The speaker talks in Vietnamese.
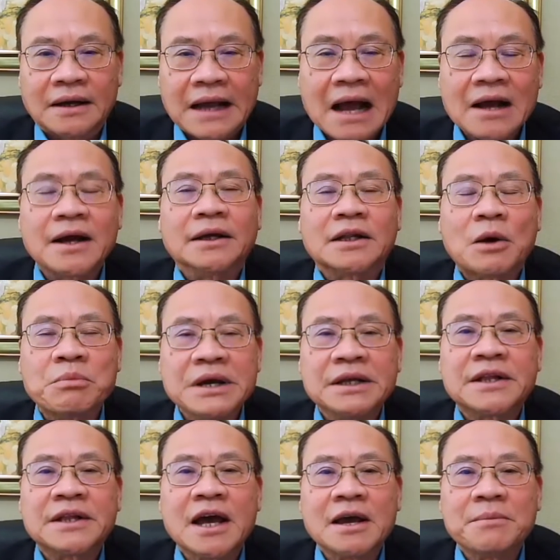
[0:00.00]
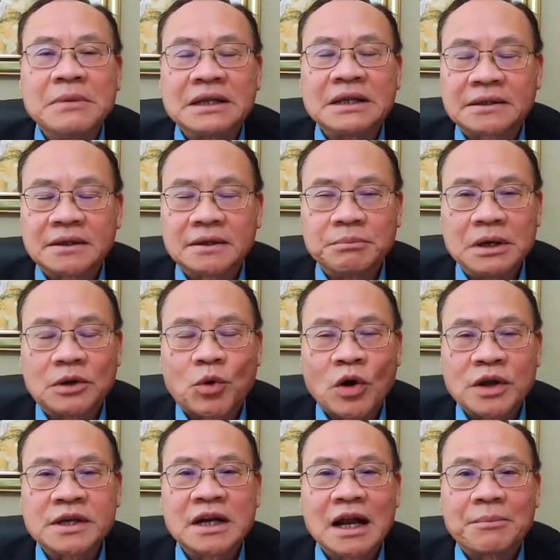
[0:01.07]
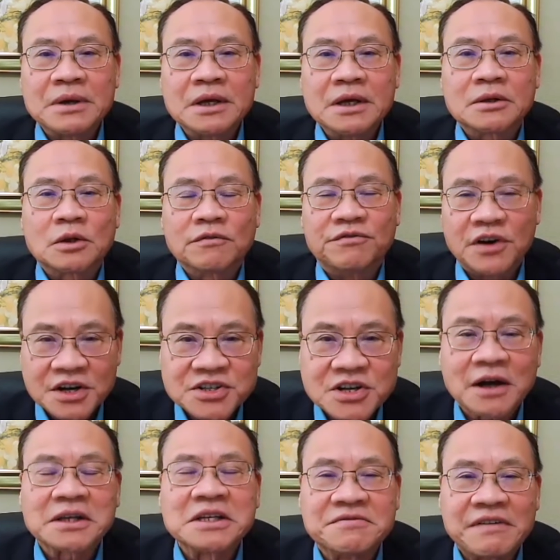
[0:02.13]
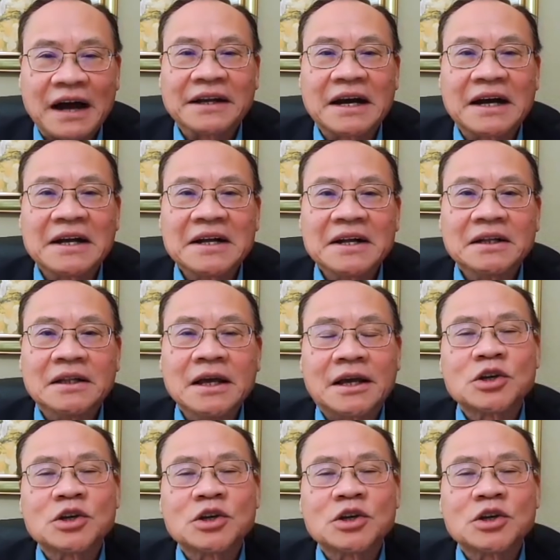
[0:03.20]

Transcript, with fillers: các hệ thống y tế bị bị coi như là bị vỡ tầng như vậy đó thì cái